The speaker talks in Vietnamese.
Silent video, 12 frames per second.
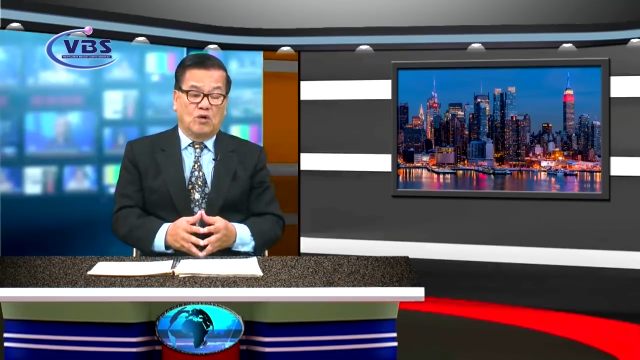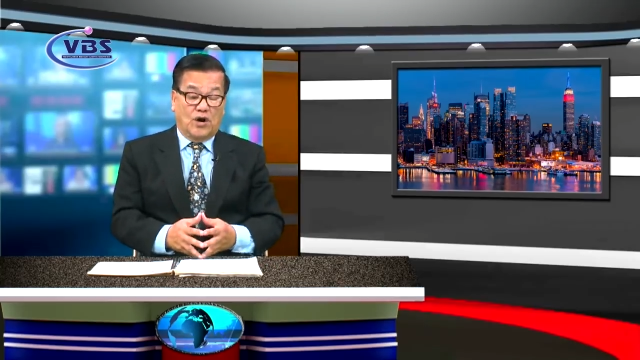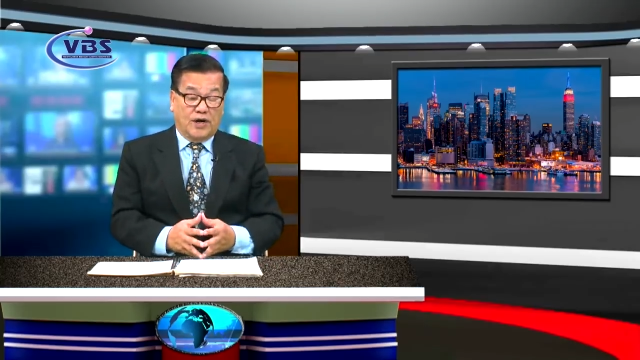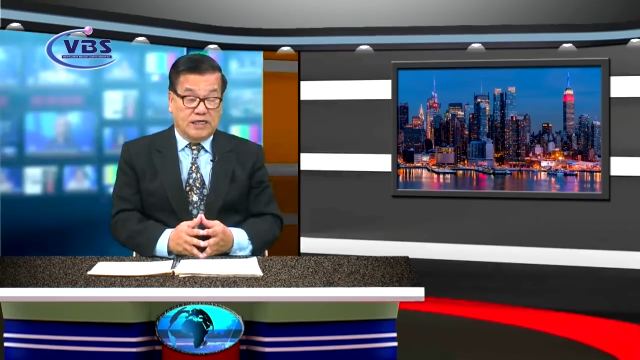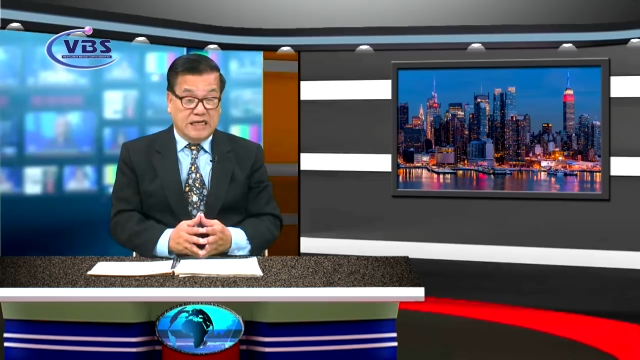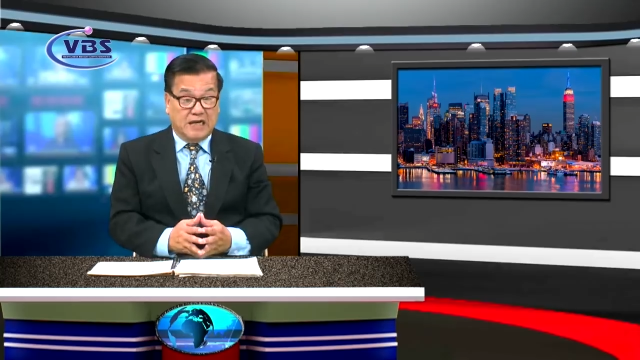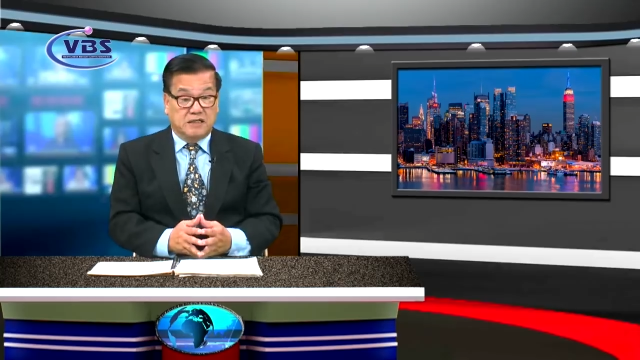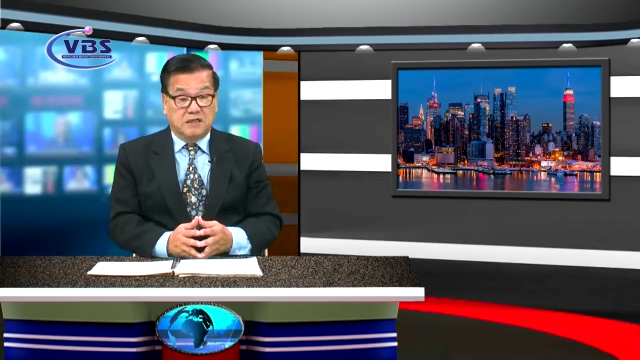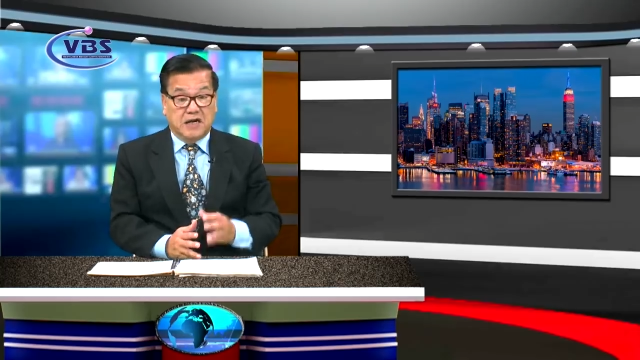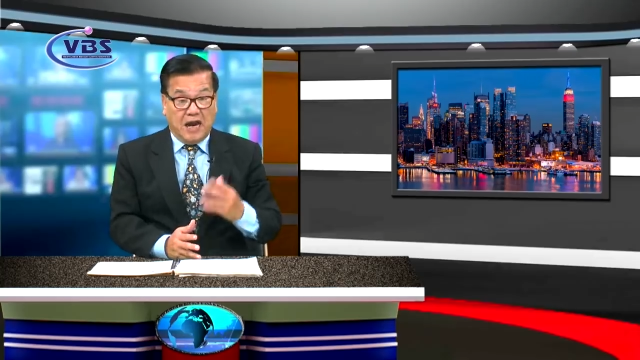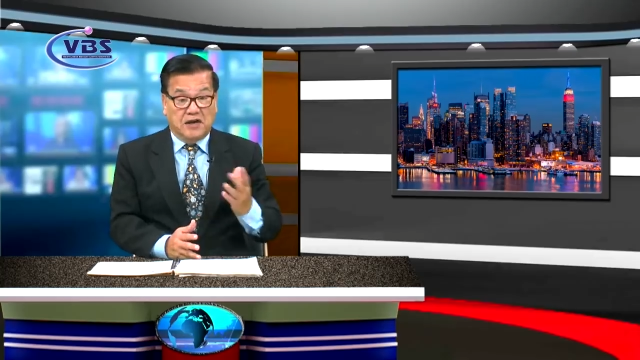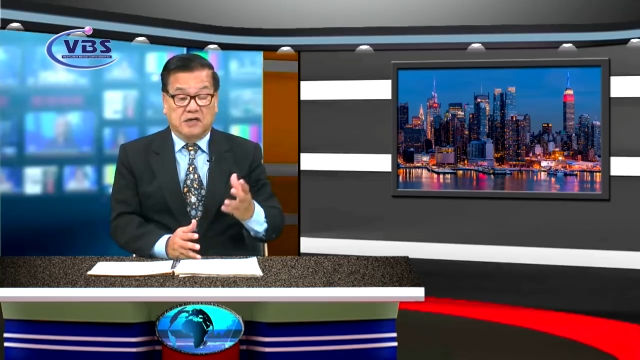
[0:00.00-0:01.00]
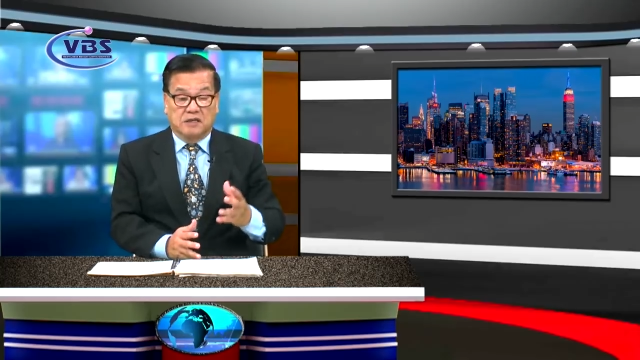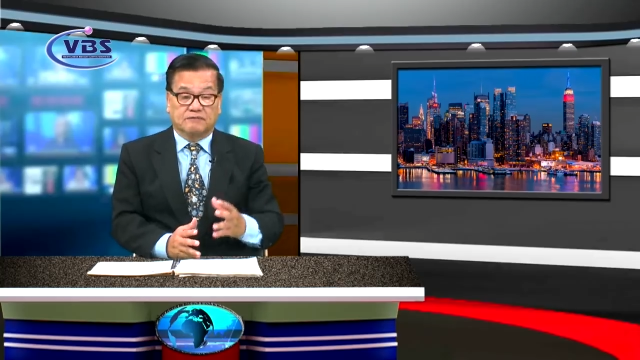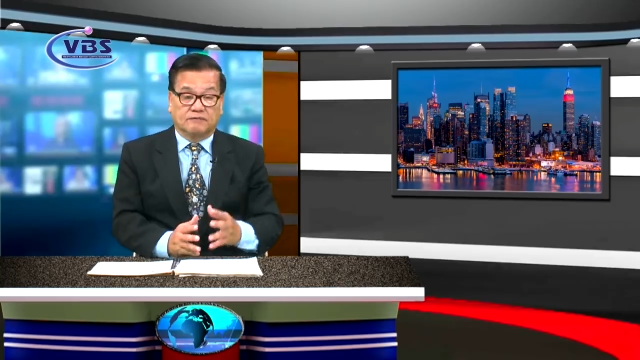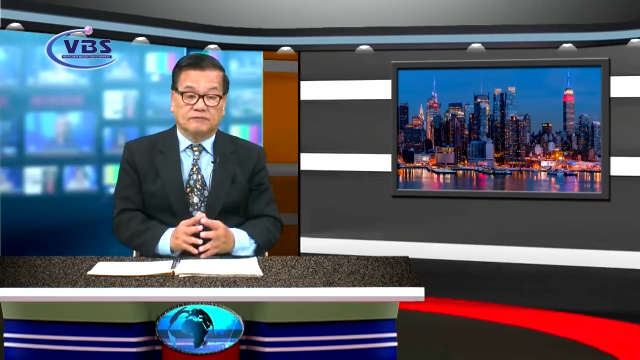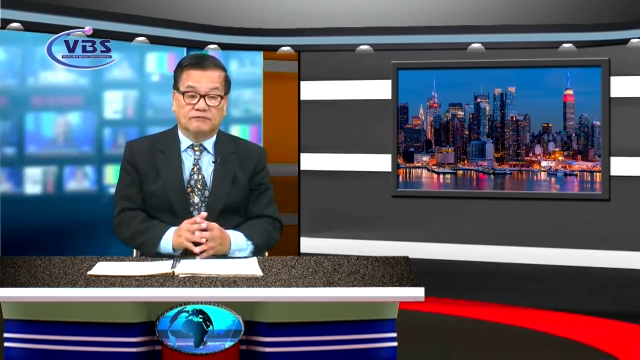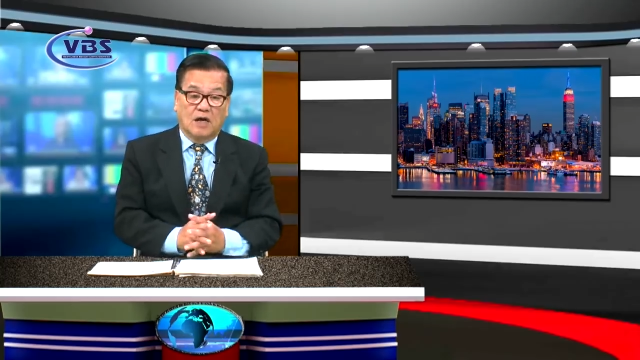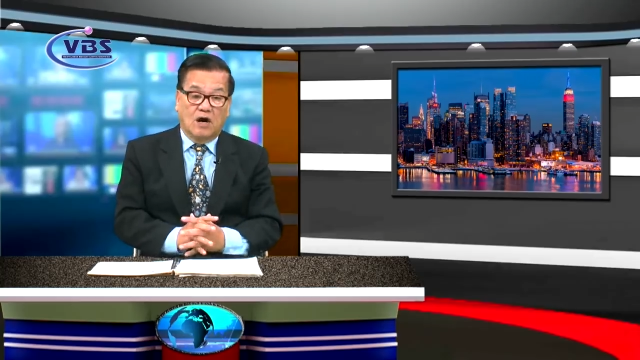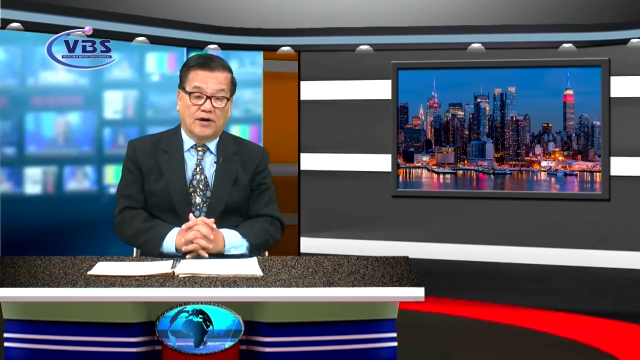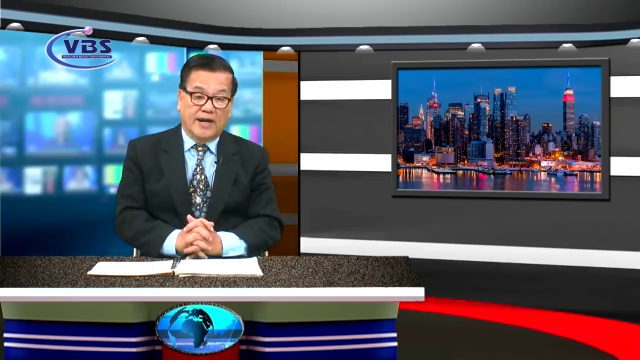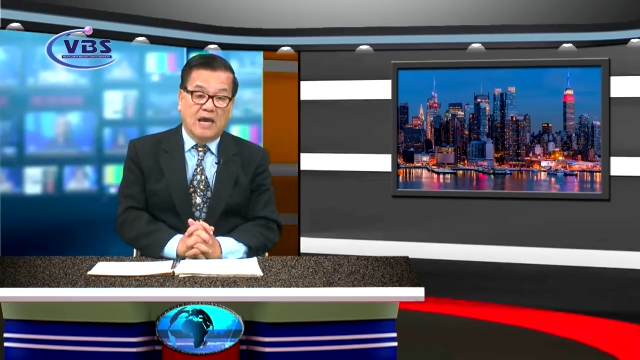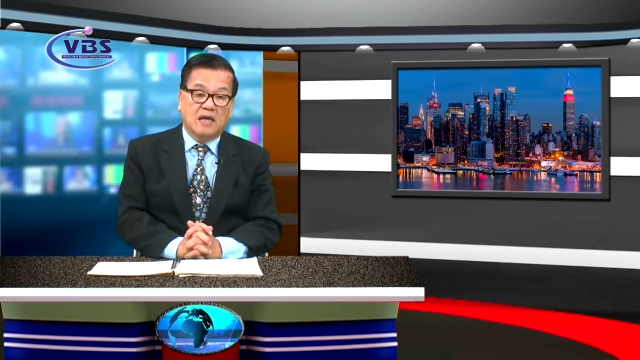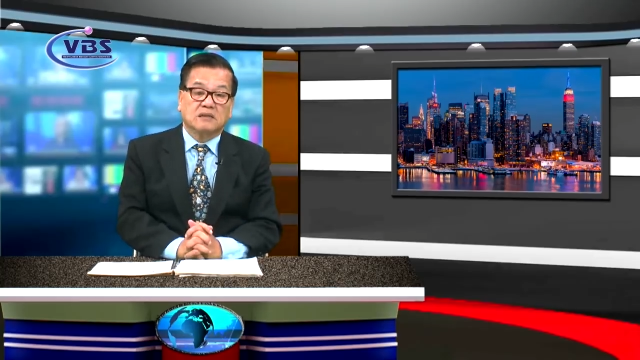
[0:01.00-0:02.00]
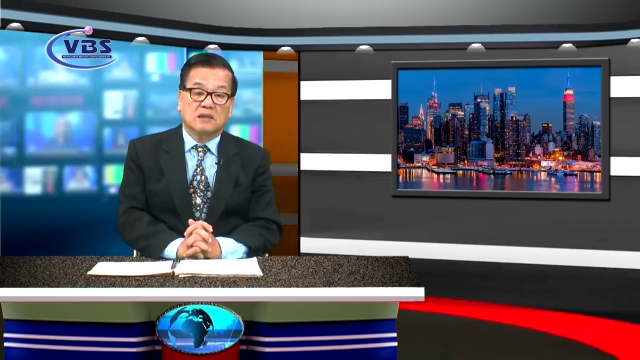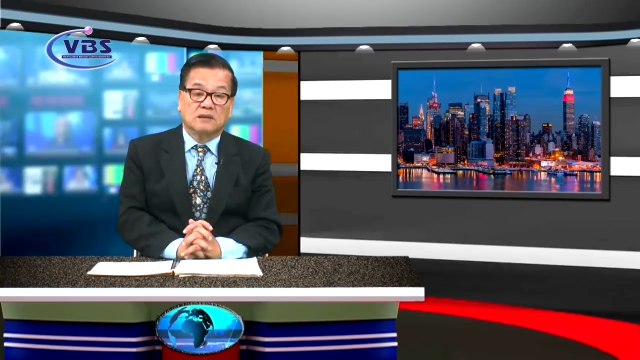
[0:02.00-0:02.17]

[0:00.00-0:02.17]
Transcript: họ đã nhanh nghe được và họ đã